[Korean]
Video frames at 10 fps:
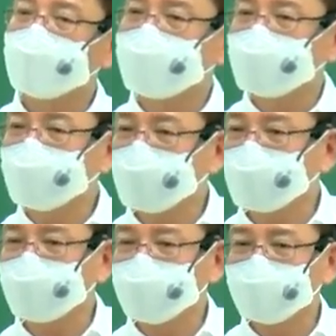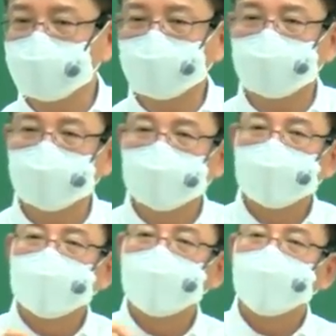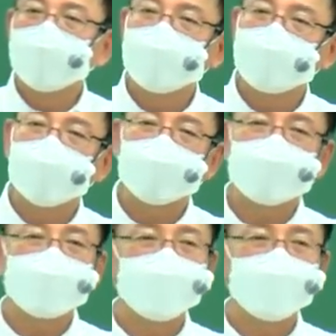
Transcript: 승계가 아니고 뭐다? 원시다. 근데